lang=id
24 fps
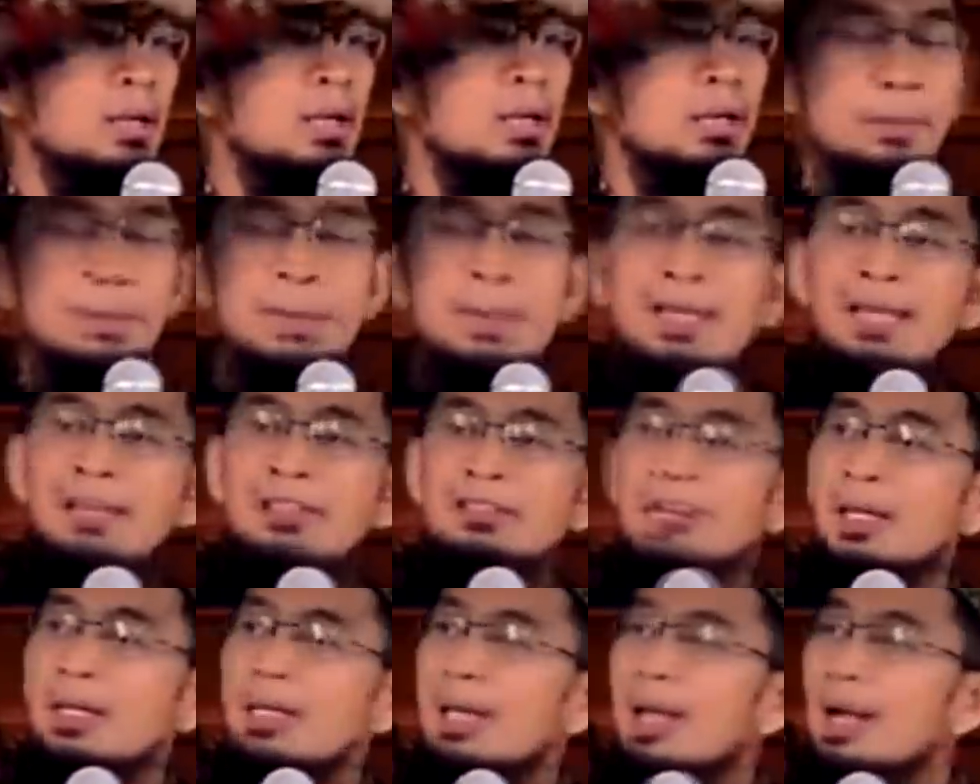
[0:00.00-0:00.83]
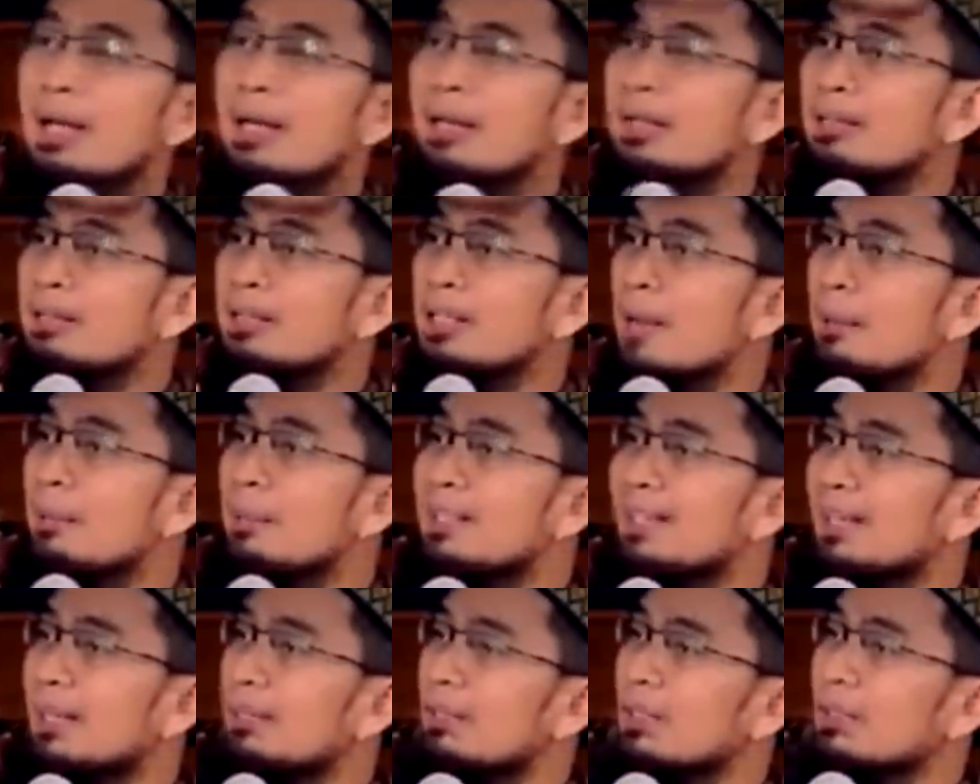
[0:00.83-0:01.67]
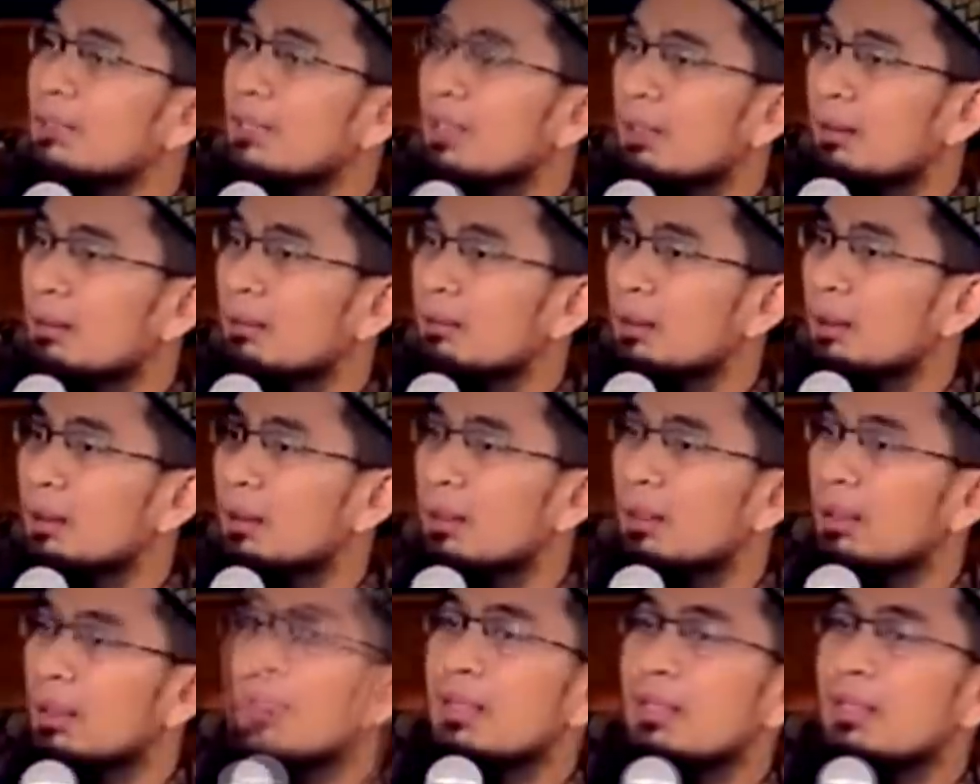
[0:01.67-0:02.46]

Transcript: Tepikan segala hal yang tidak benar tentang Allah.